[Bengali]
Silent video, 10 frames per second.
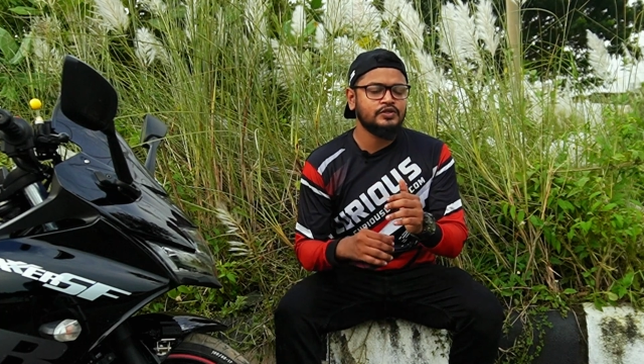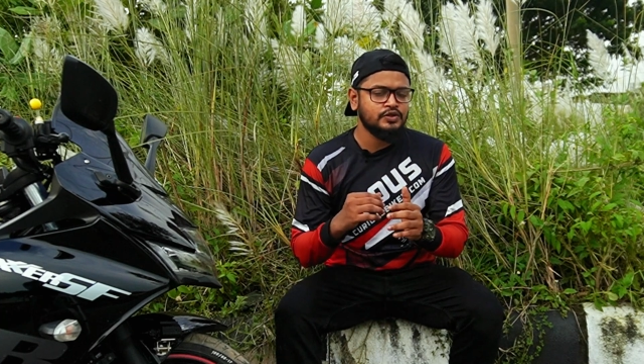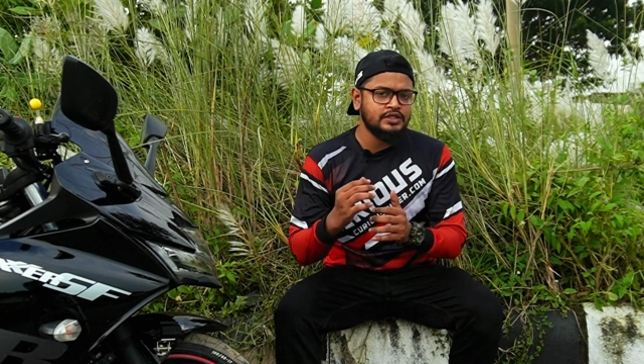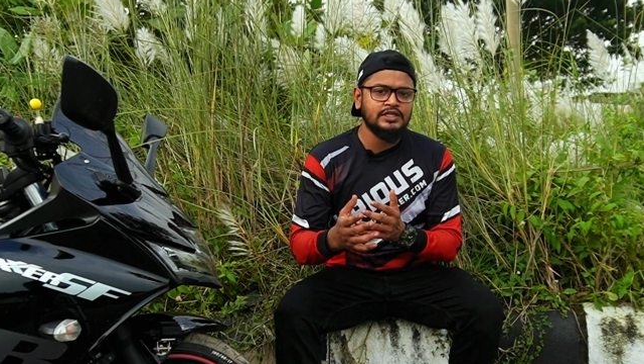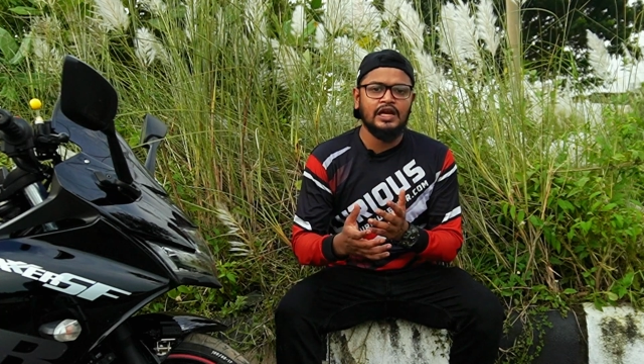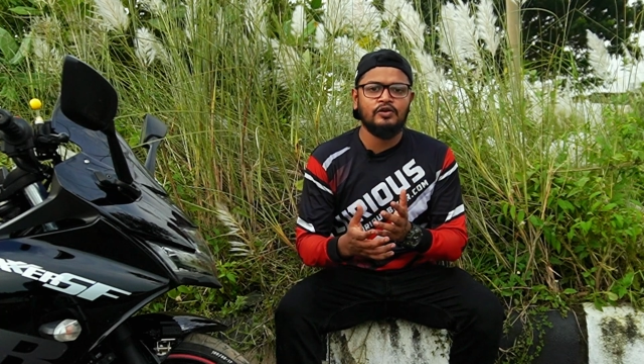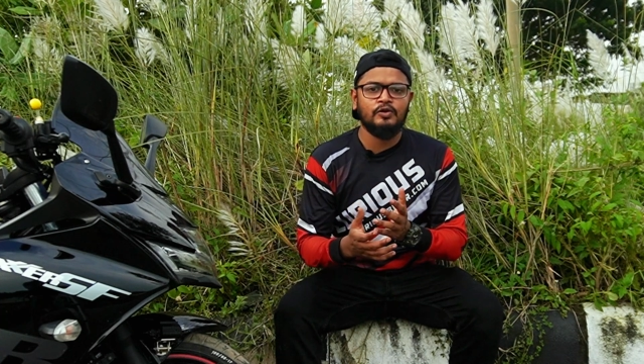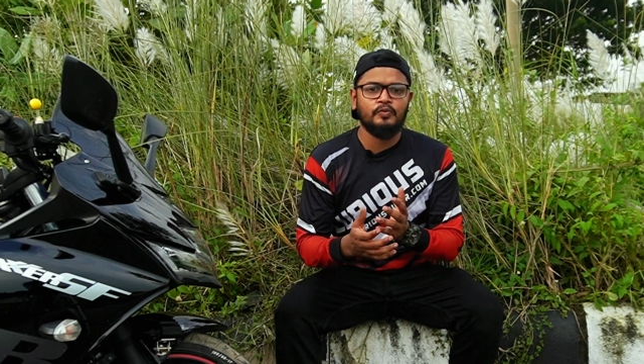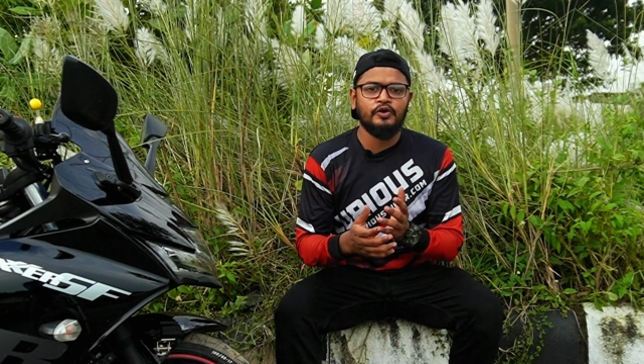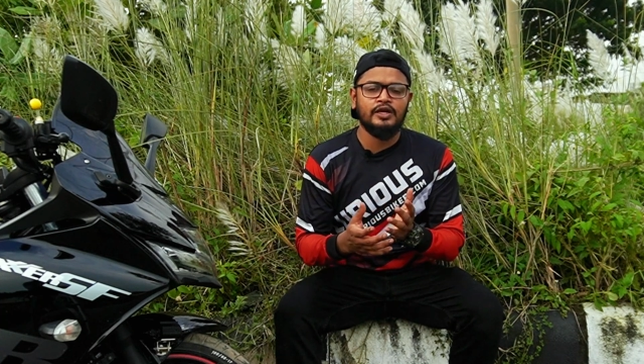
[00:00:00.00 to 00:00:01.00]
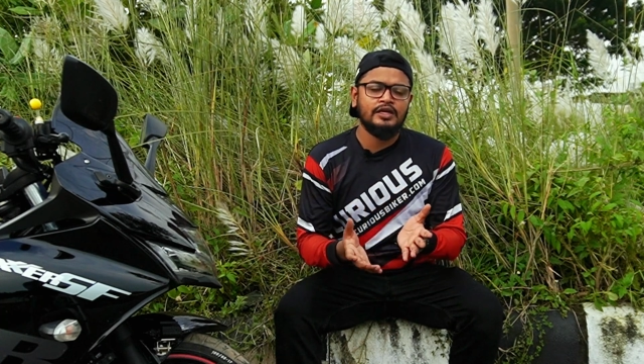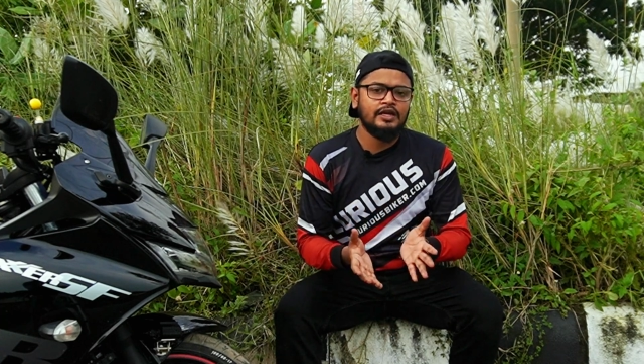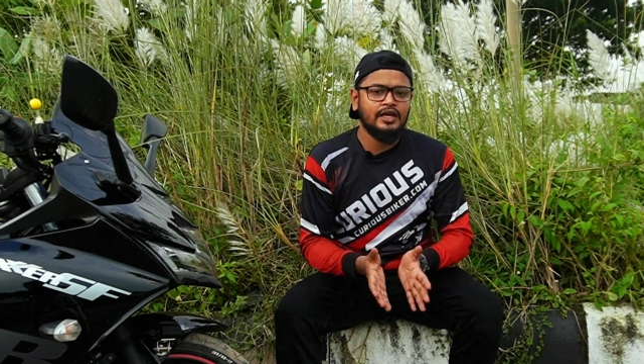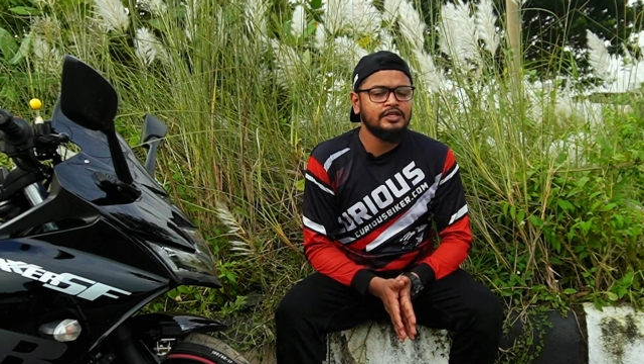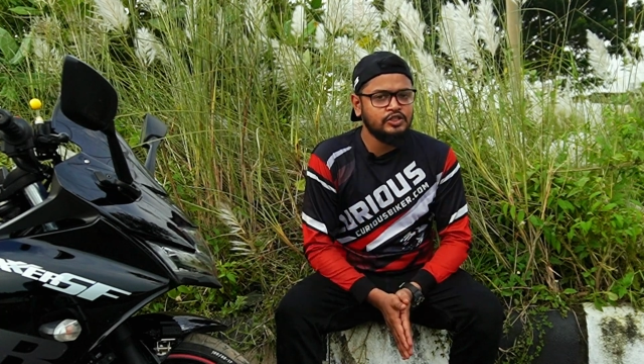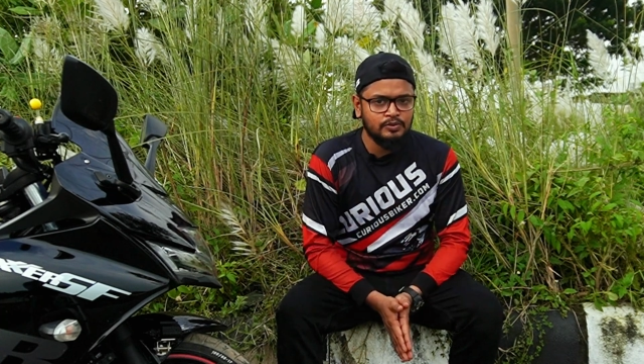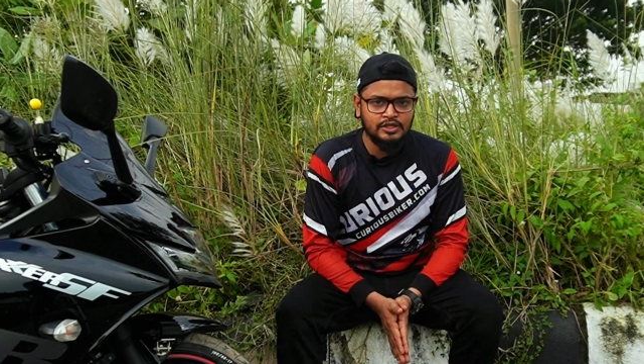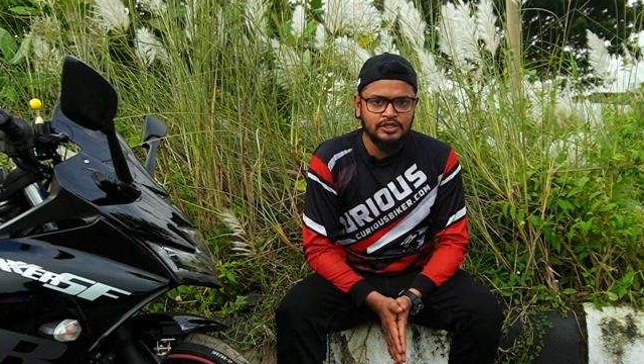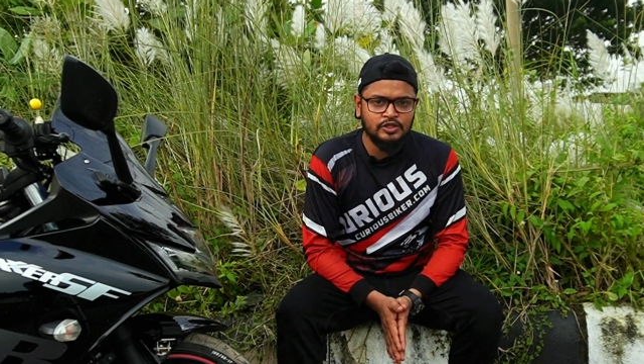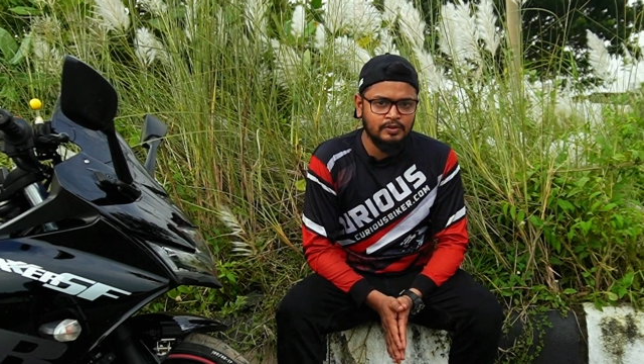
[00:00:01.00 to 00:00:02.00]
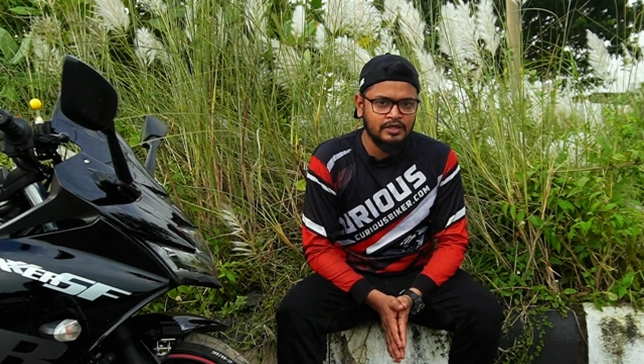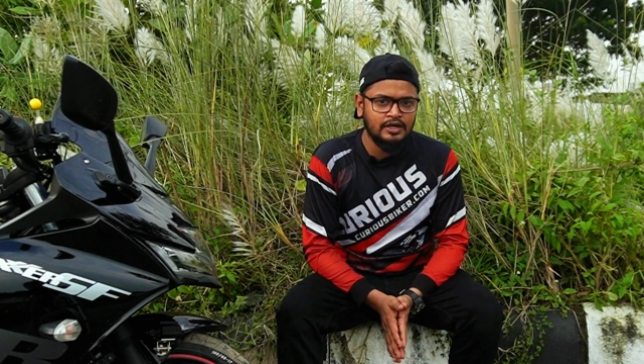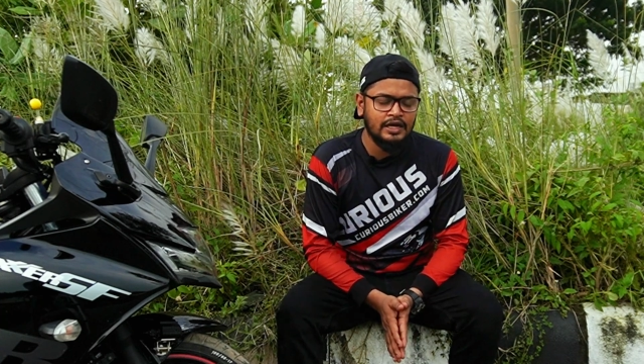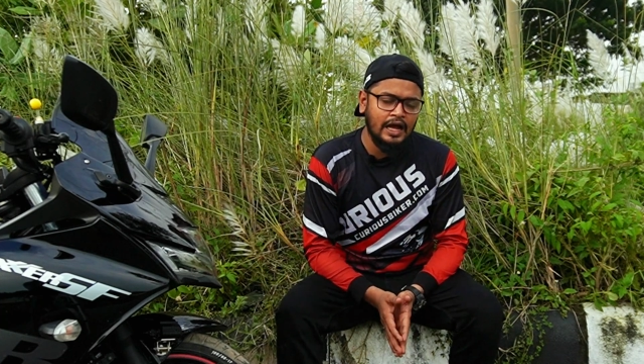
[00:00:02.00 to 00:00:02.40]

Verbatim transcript: কিছুদিন চালানোর পরেই এই সমস্যাটার সমাধান